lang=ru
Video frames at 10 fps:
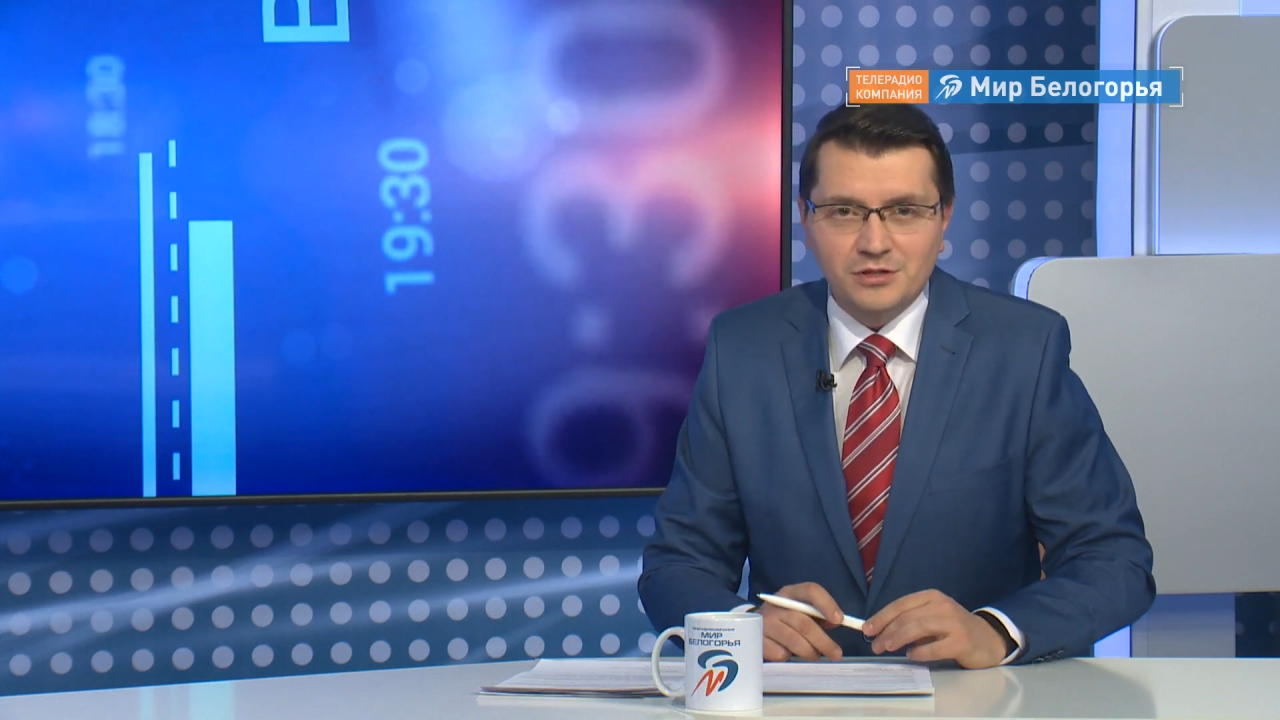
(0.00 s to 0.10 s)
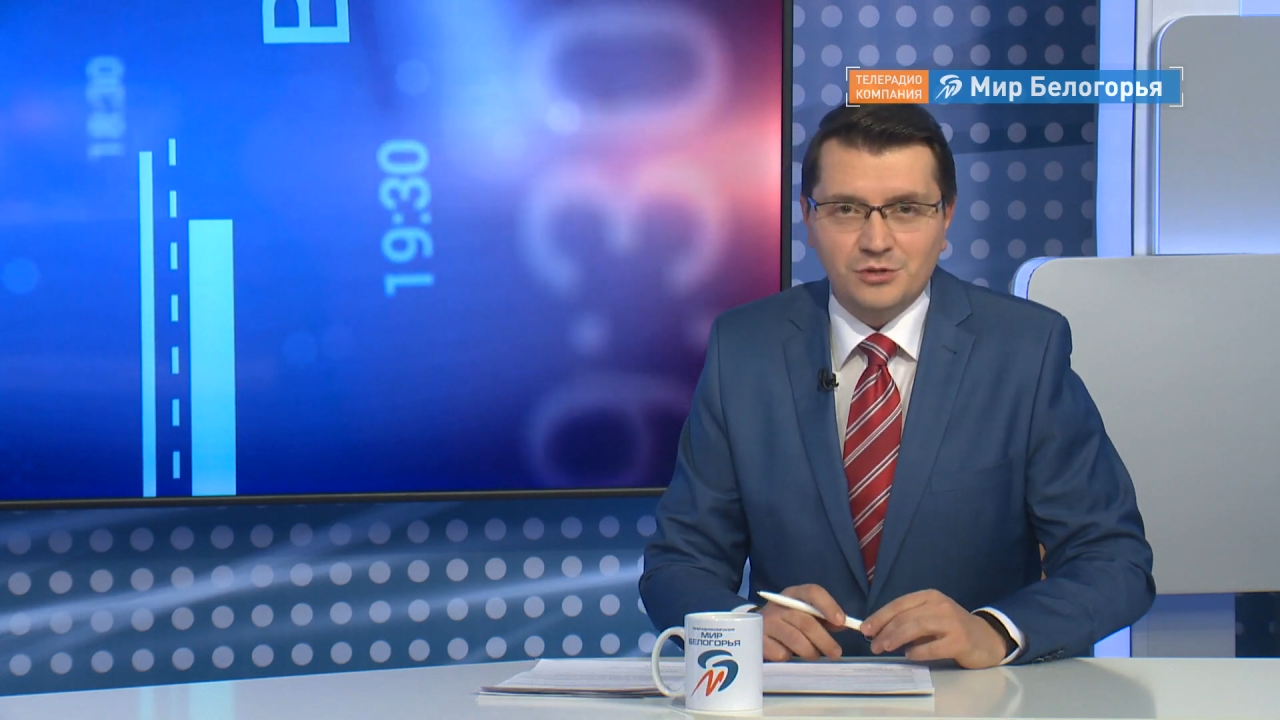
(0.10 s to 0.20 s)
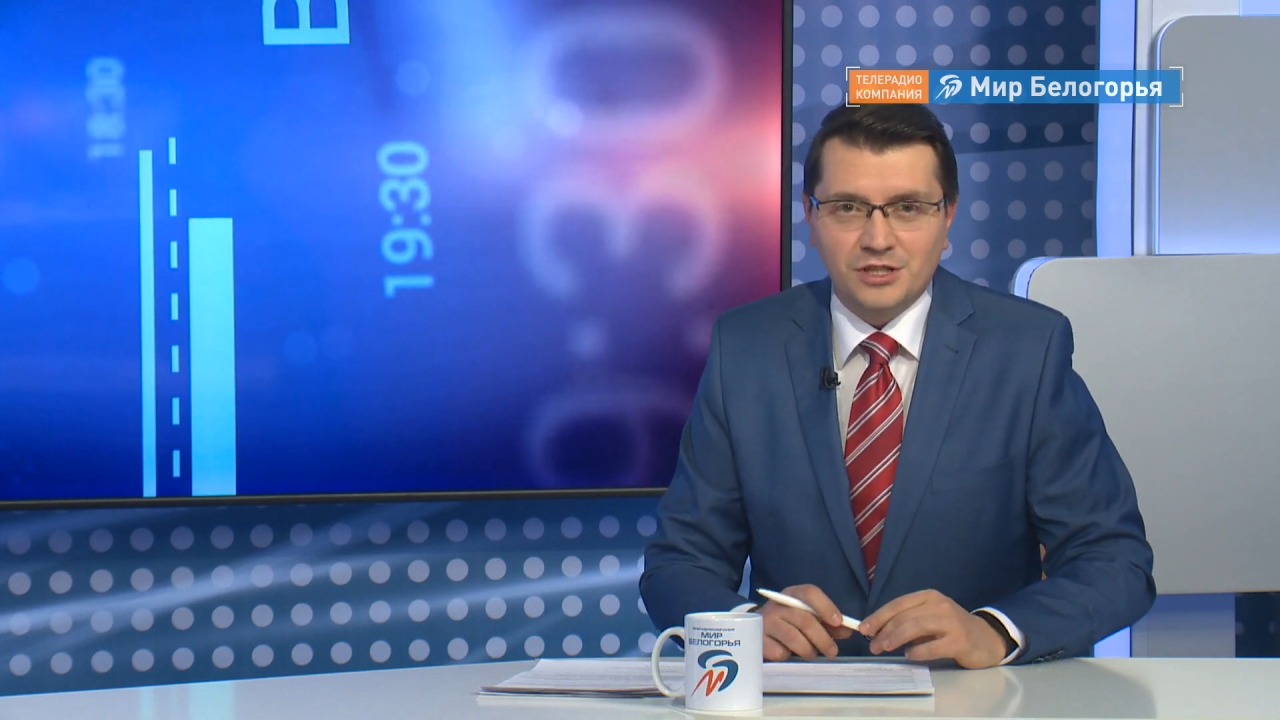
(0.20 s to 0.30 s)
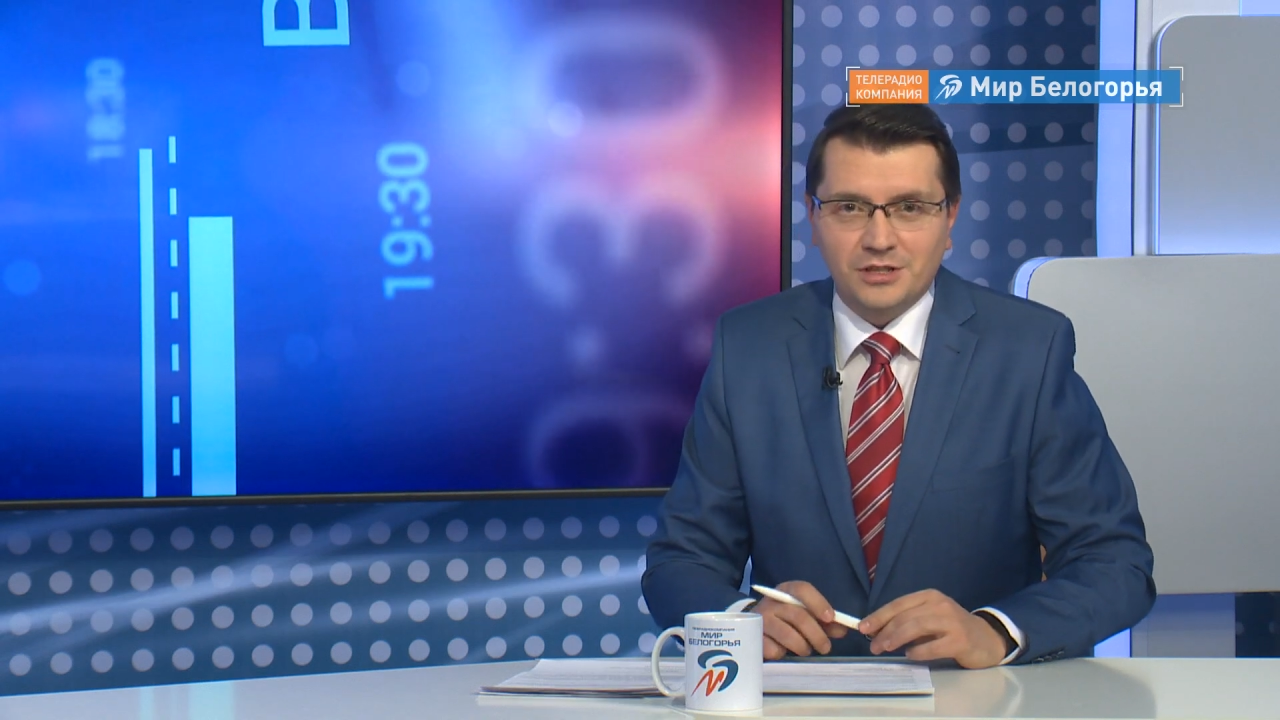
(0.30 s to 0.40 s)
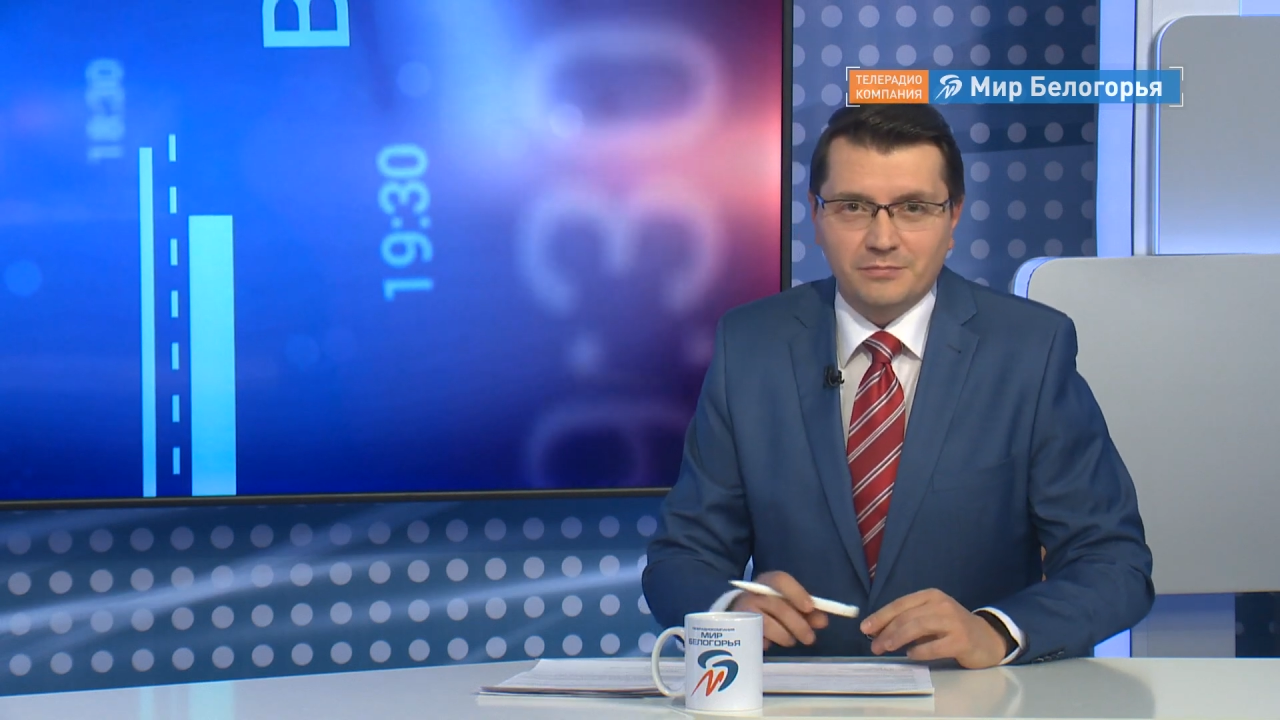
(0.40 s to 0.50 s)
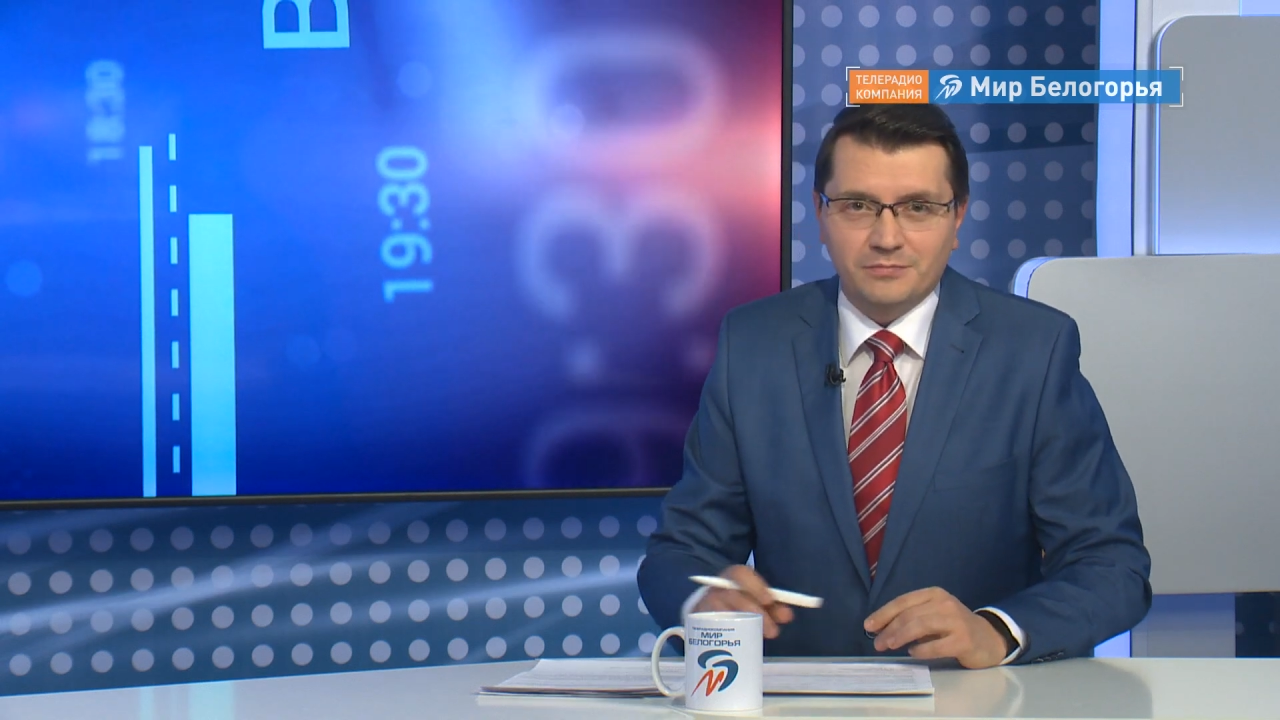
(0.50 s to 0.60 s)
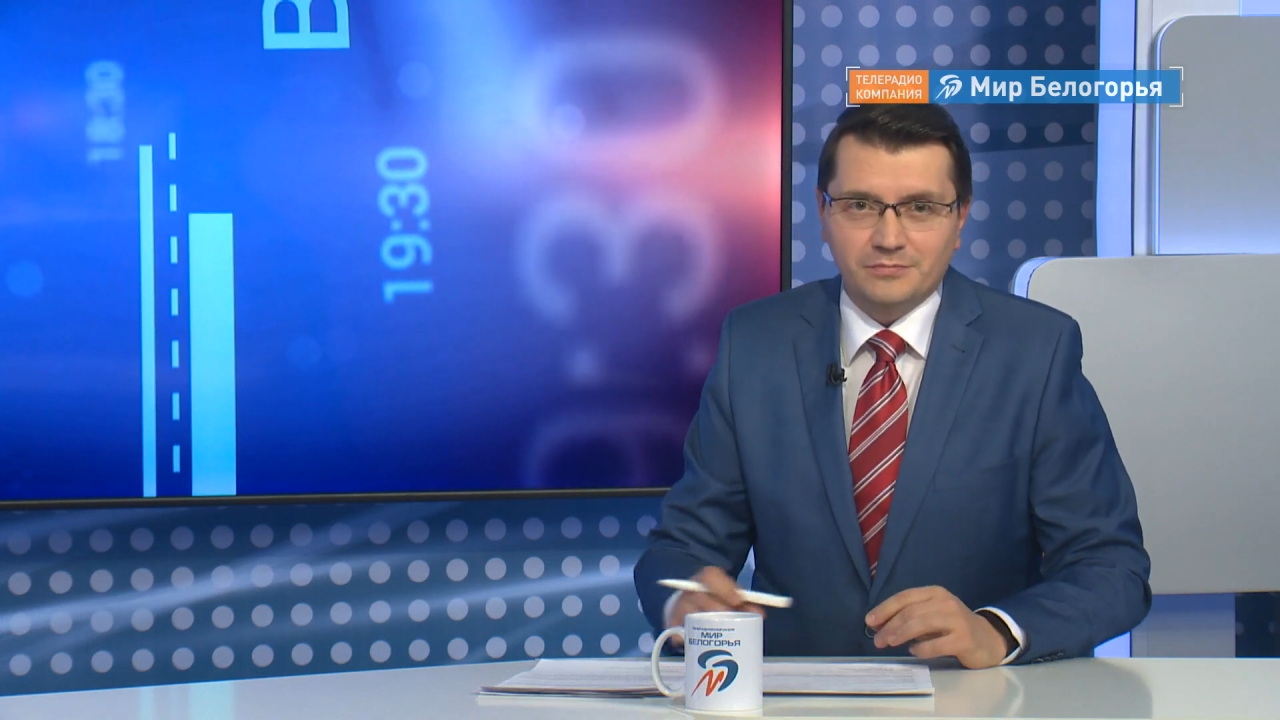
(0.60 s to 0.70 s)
из сюжета.